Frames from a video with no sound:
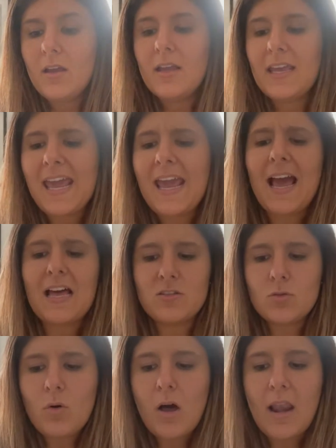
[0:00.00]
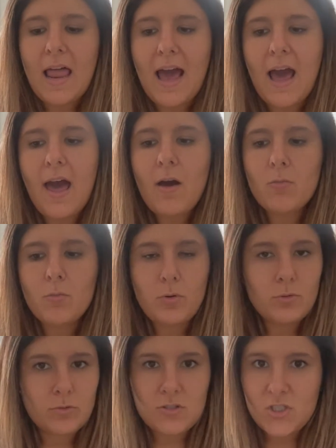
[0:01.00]
che a scuola ha un
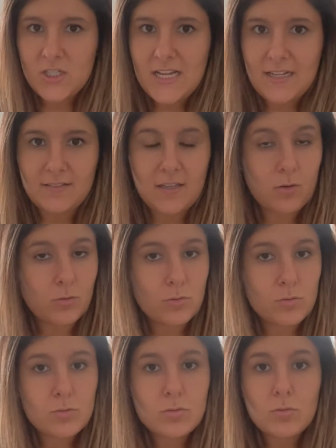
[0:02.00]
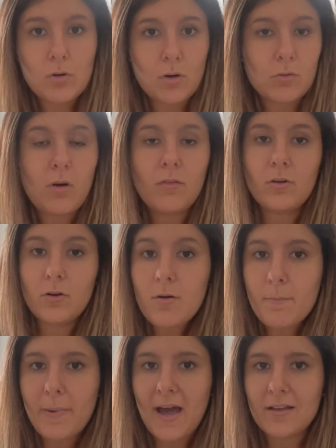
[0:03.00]
brutto incidente con un suo nuovo
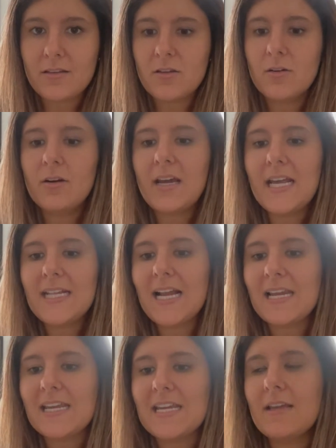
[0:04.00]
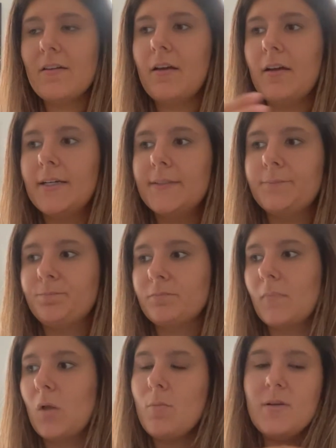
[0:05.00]
compagno e da lì
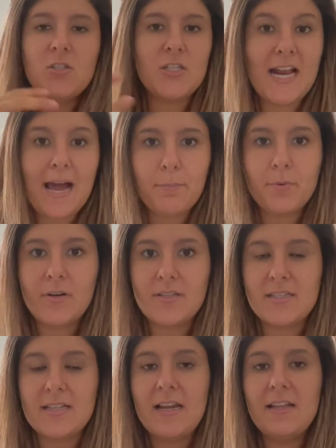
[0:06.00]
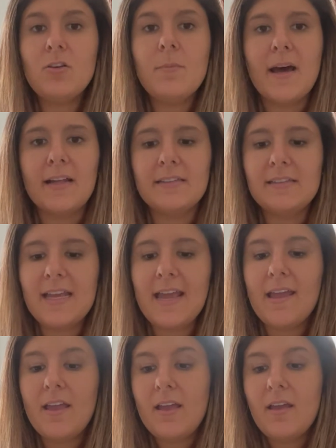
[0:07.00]
ehm, comincerà a porsi delle
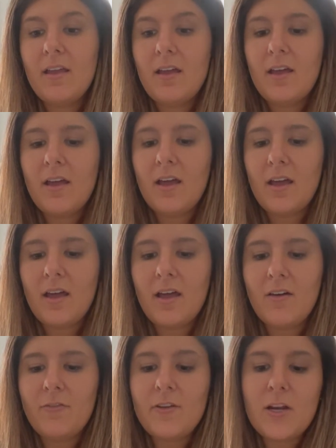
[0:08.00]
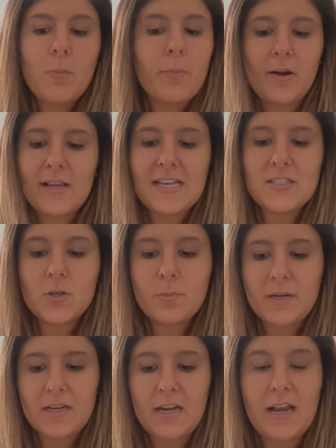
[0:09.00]
domande eh, fino poi a
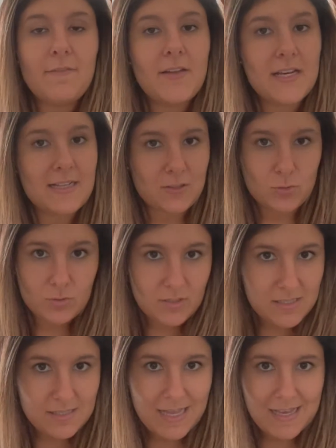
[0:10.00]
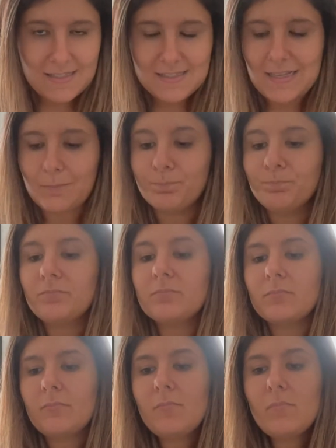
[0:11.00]
scoprire la verità su se stessa.
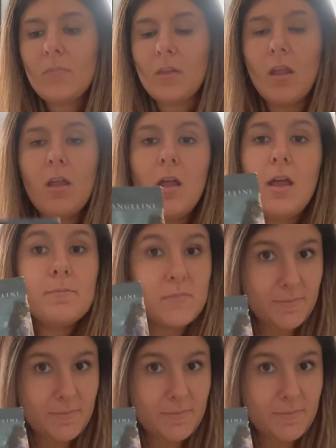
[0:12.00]
Mi è